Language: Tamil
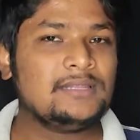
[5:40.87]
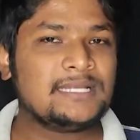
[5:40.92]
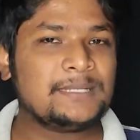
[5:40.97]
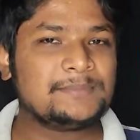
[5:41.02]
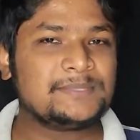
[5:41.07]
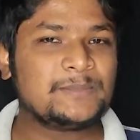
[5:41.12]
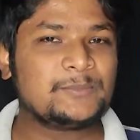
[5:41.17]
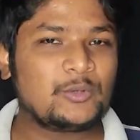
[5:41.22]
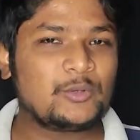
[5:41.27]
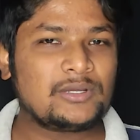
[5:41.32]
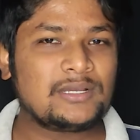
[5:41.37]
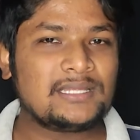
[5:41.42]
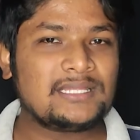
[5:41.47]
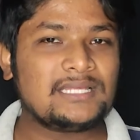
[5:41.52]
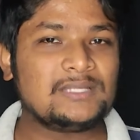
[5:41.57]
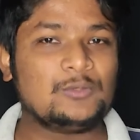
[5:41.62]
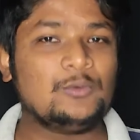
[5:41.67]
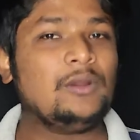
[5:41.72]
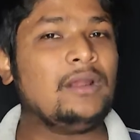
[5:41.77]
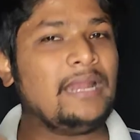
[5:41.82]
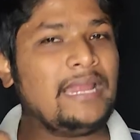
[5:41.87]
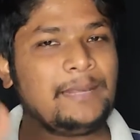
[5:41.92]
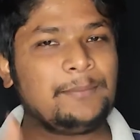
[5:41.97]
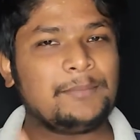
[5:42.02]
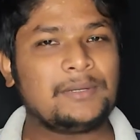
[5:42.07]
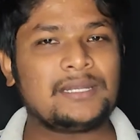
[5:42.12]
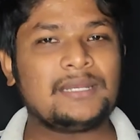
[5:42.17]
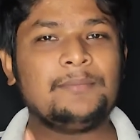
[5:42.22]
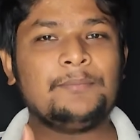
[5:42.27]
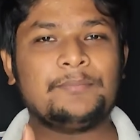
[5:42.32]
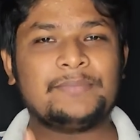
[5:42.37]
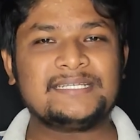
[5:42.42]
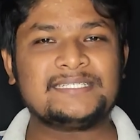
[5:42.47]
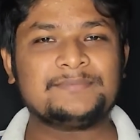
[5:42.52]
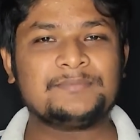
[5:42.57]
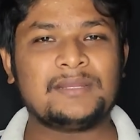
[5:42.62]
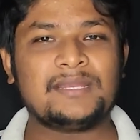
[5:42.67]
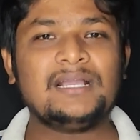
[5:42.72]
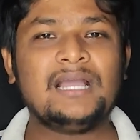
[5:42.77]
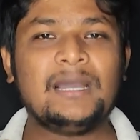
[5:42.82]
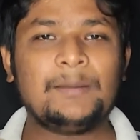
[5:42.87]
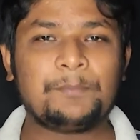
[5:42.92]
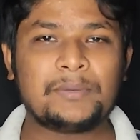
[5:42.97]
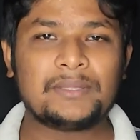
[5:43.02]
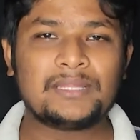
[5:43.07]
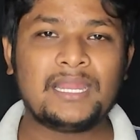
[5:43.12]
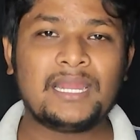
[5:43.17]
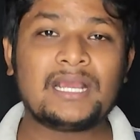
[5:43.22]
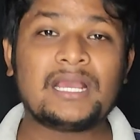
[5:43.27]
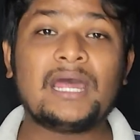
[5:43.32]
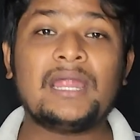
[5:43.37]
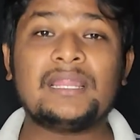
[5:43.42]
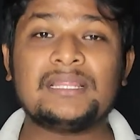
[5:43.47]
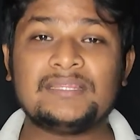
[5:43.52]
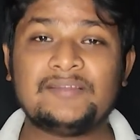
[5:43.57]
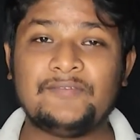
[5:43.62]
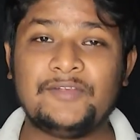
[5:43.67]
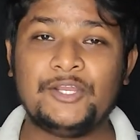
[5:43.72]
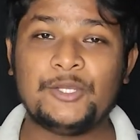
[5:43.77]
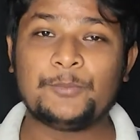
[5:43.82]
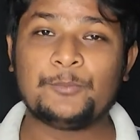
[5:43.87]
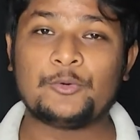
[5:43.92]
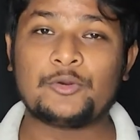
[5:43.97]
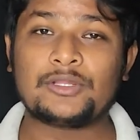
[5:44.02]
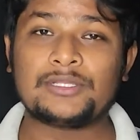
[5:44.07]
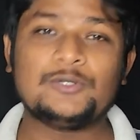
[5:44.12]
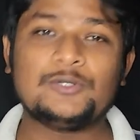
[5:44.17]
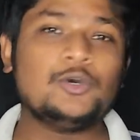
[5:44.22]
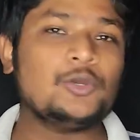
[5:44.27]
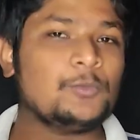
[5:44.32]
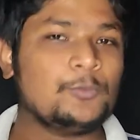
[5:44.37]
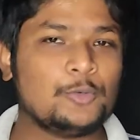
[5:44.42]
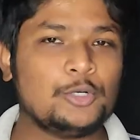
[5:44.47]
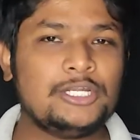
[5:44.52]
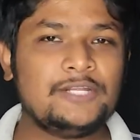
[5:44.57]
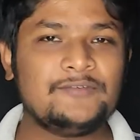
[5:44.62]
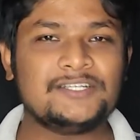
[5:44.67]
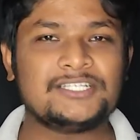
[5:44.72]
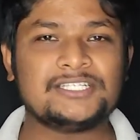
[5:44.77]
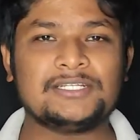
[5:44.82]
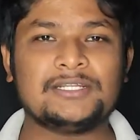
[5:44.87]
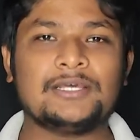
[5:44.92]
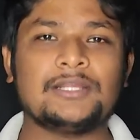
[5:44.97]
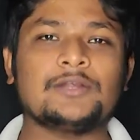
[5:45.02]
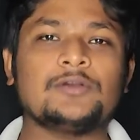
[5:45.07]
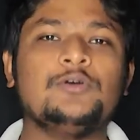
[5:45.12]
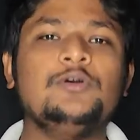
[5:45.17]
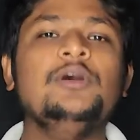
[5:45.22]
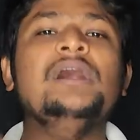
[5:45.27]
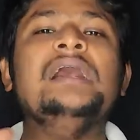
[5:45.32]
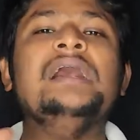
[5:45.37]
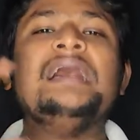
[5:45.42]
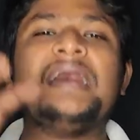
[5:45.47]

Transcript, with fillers: தம்ஸ் அப் கொடுங்க அதாவது ஒரு லைக் பட்டன் ப்ரெஸ் பண்ணுங்கள் அப்போ தான் எனக்கு அடுத்த வீடியோ போடுறதுக்கு ஒரு மோட்டிவேஷனாக இருக்கும்